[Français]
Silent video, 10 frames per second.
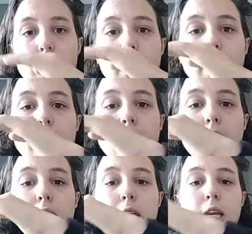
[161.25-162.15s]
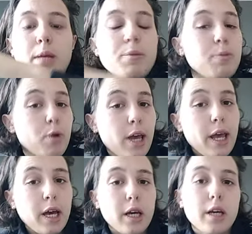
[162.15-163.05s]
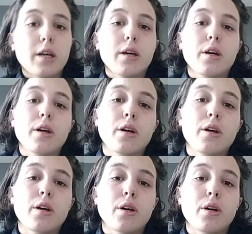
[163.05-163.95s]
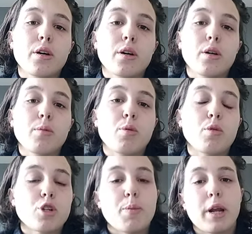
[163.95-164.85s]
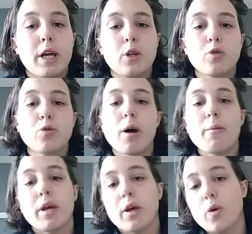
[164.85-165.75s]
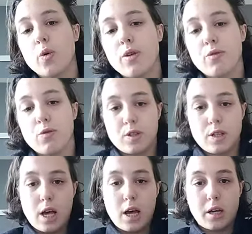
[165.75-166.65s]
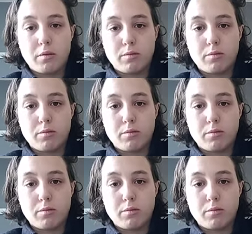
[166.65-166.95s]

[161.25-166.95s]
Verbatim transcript: Et les bipolaires, euh, bon j'en parlerai une autre fois, mais eux ils font ça,